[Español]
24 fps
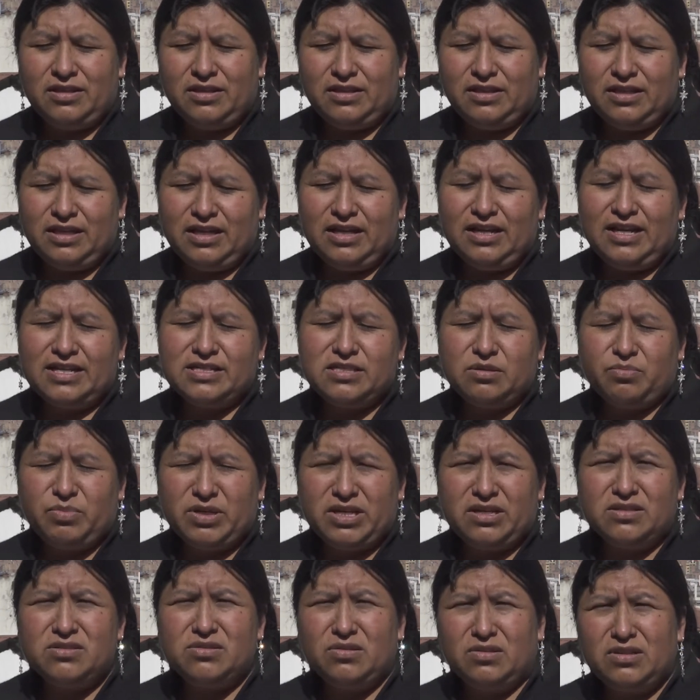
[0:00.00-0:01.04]
de la
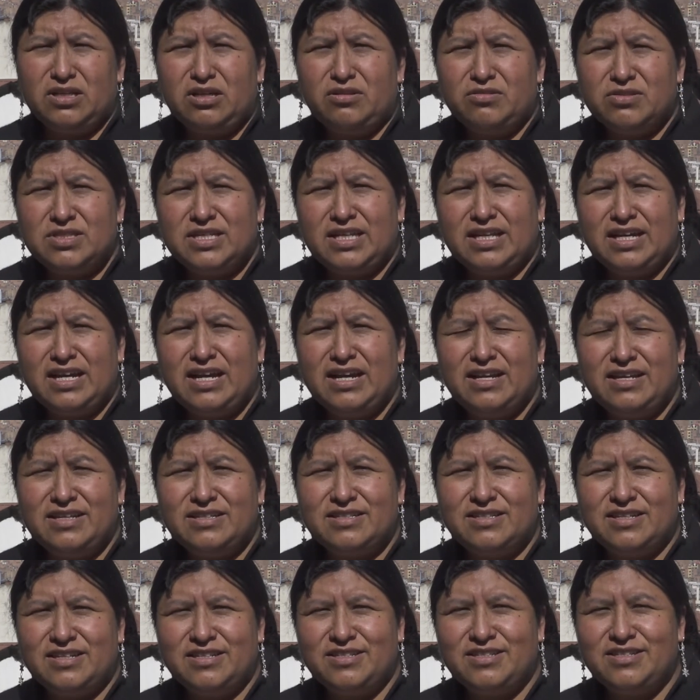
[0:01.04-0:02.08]
separación de los
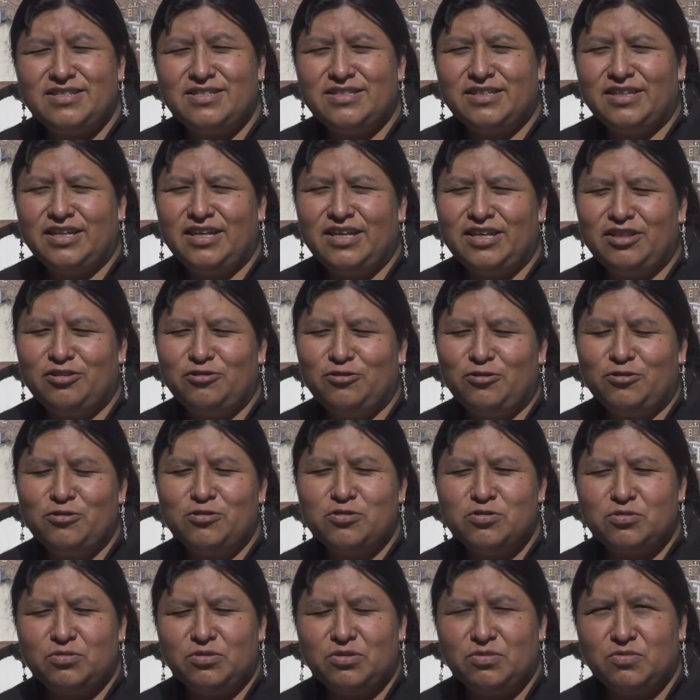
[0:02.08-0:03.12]
cereales. Así es que
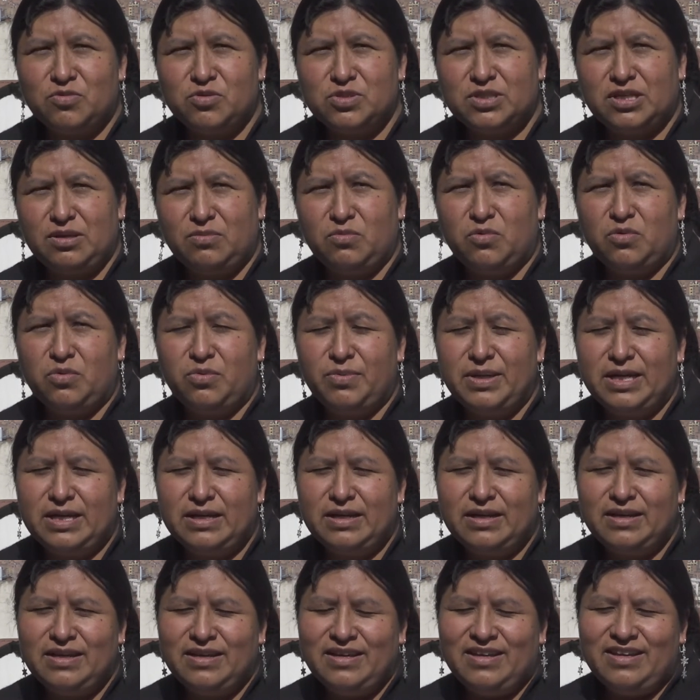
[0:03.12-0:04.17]
todos tuvimos que
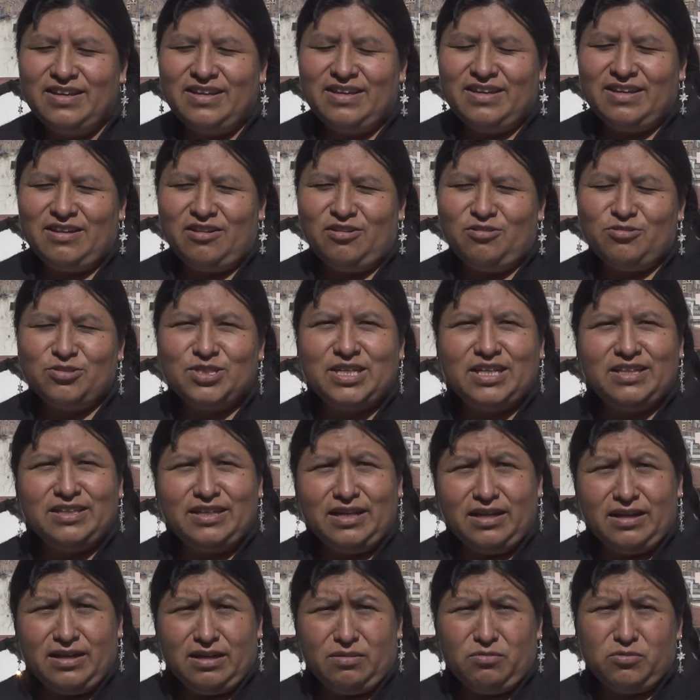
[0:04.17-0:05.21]
mover los que
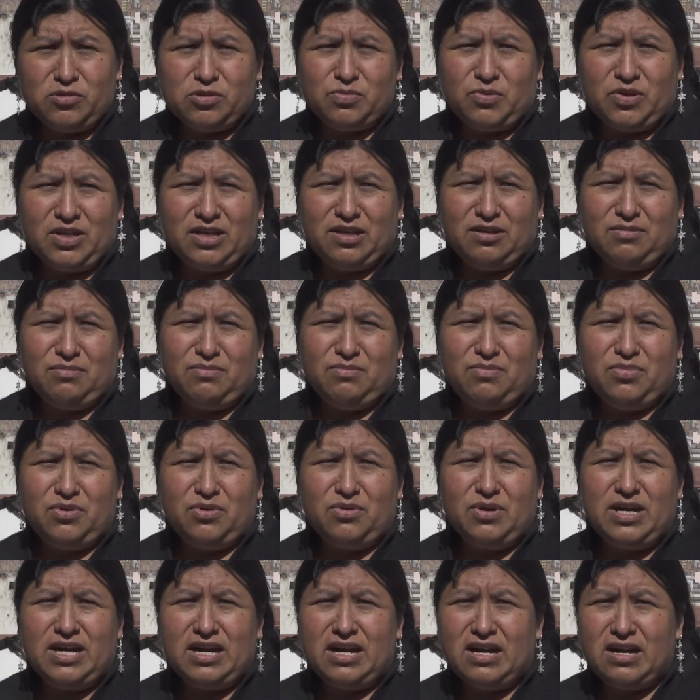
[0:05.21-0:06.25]
tengamos, por
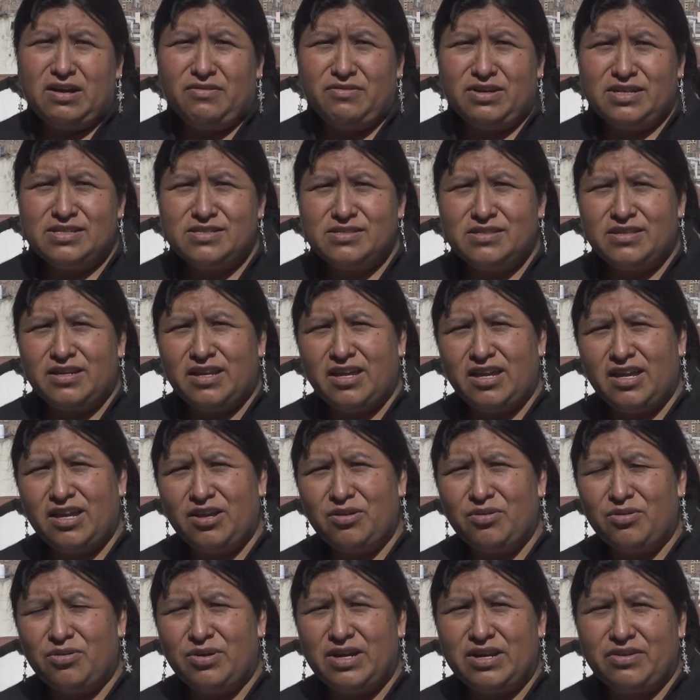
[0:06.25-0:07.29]
ejemplo, habas,
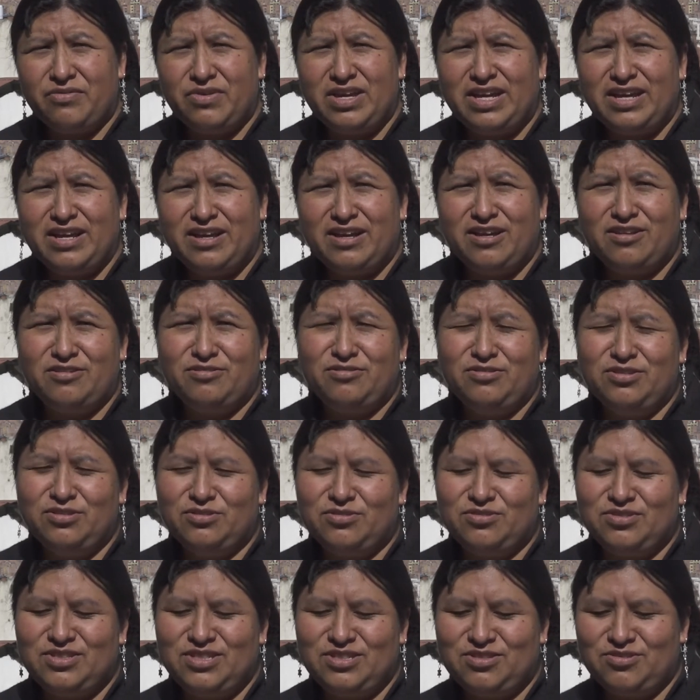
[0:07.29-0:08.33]
trigo, arveja, ¿no?
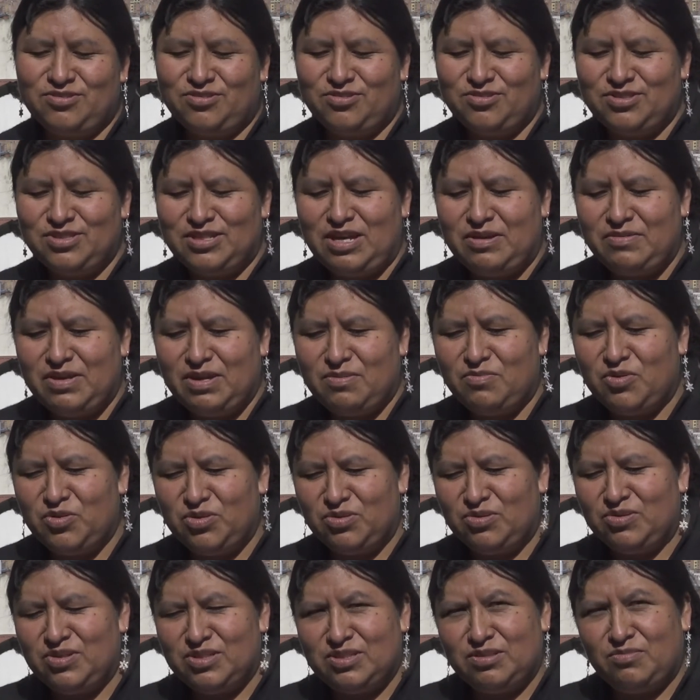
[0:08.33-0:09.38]
Entonces todos había
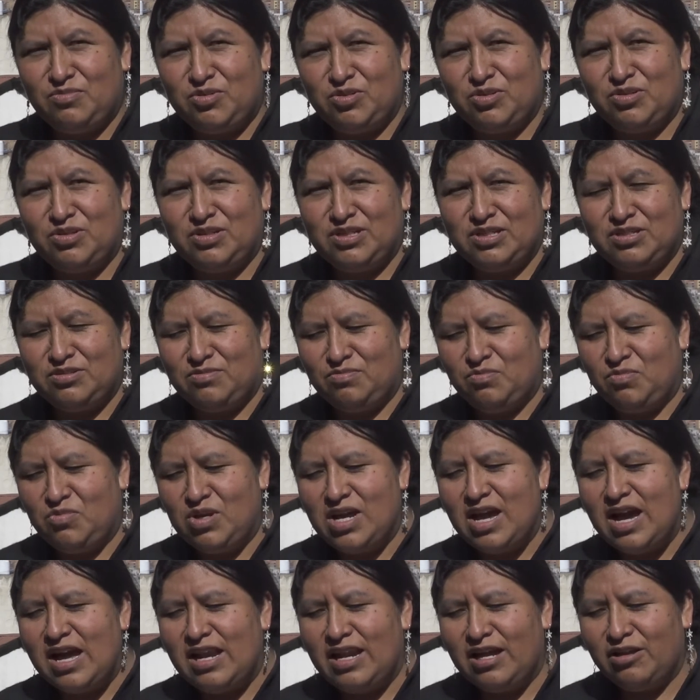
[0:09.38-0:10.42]
montones y montones,
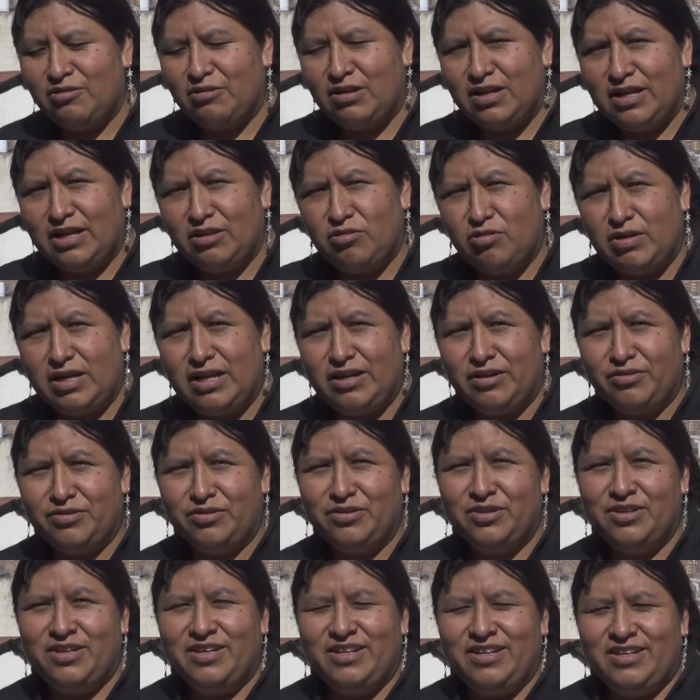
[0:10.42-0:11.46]
muy al lado, al lado, al lado,
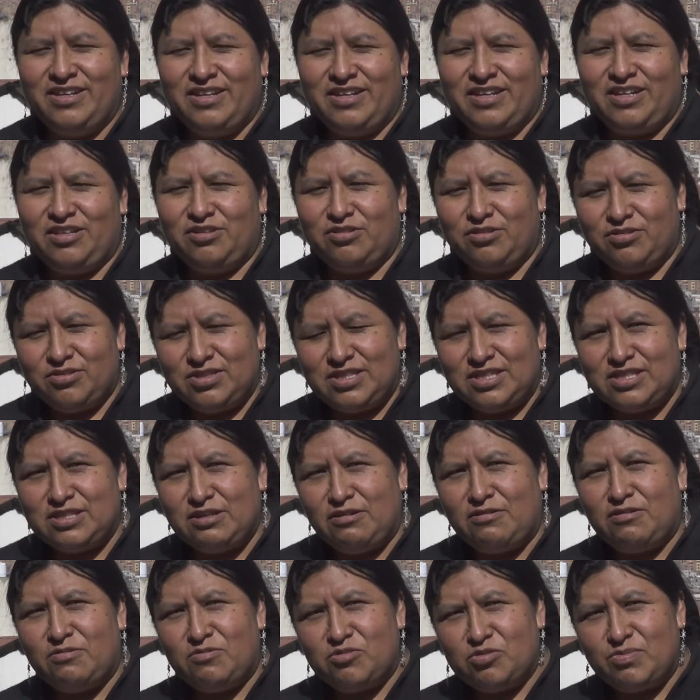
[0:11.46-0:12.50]
y todos
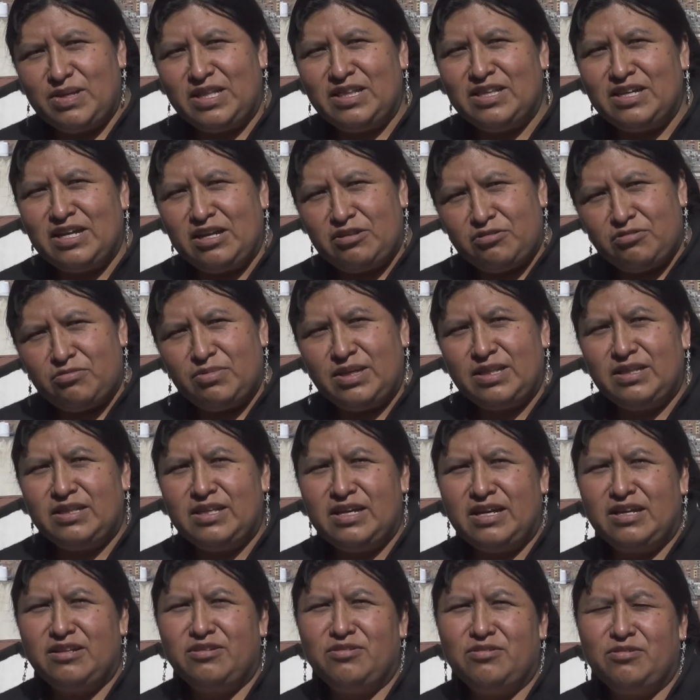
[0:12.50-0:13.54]
estábamos venteando,
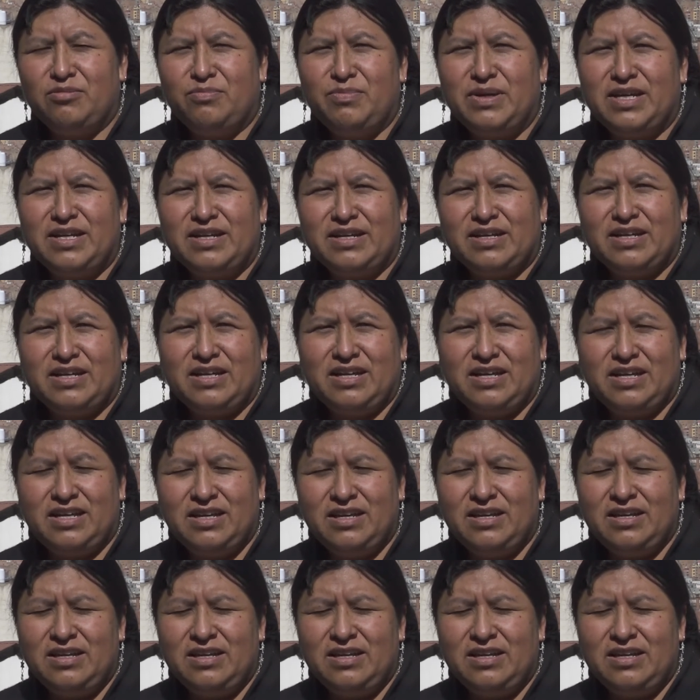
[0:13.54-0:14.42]
venteando para que